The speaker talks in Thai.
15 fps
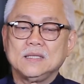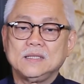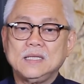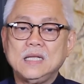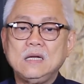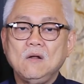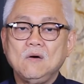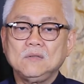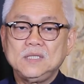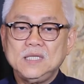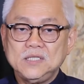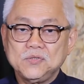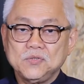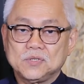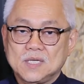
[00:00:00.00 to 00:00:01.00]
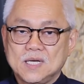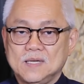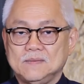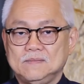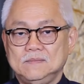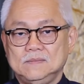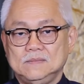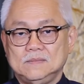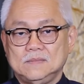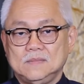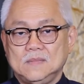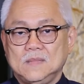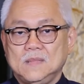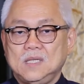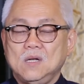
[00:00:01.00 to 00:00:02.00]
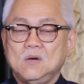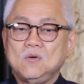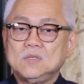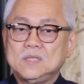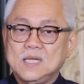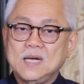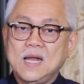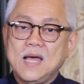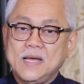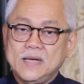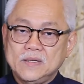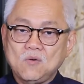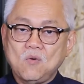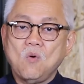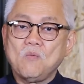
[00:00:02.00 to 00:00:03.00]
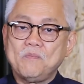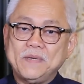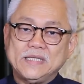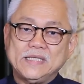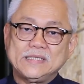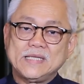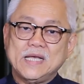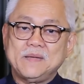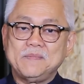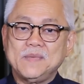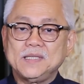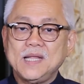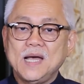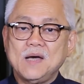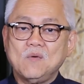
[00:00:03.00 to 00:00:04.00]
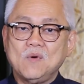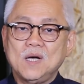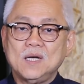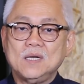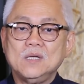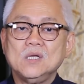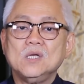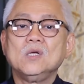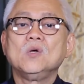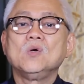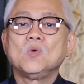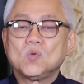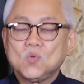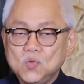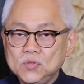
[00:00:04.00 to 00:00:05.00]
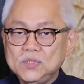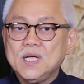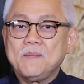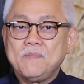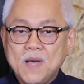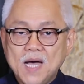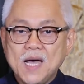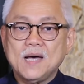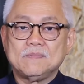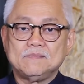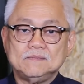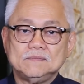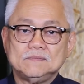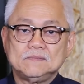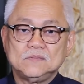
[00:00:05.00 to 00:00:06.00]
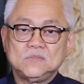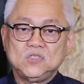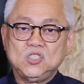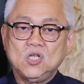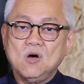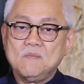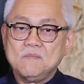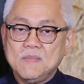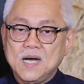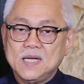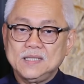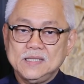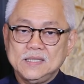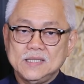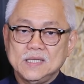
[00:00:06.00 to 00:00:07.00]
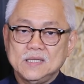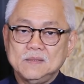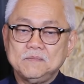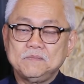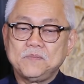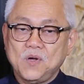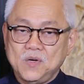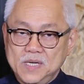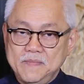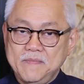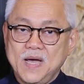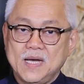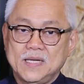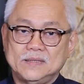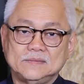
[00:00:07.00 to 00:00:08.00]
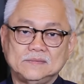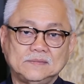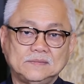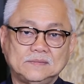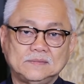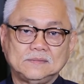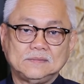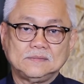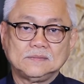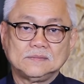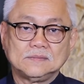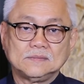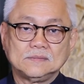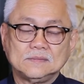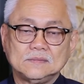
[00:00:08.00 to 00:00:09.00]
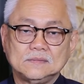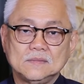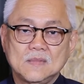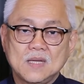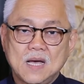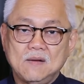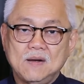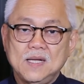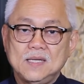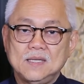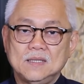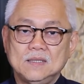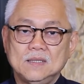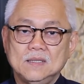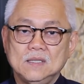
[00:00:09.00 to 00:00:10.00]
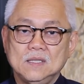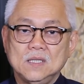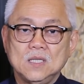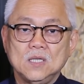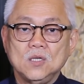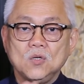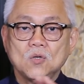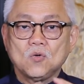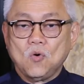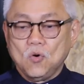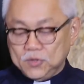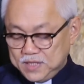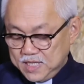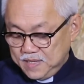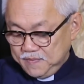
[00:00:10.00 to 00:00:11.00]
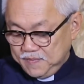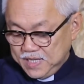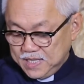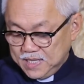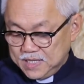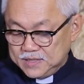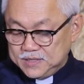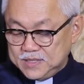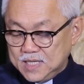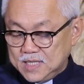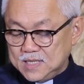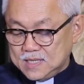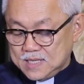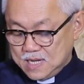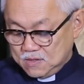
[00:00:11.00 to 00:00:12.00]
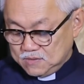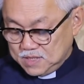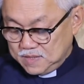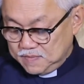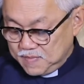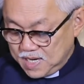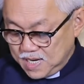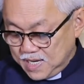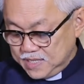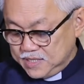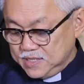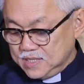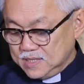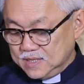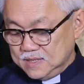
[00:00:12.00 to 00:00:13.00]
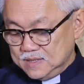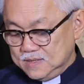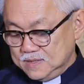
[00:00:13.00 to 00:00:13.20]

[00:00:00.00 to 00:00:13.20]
แน่นอนที่สุดครับเราทั้งหลายคงปฏิเสธไม่ได้ว่า คุณภาพย่อมมาเหนือปริมาณเอาละคนที่มีเงินเยอะ เอาเงินมาให้เยอะ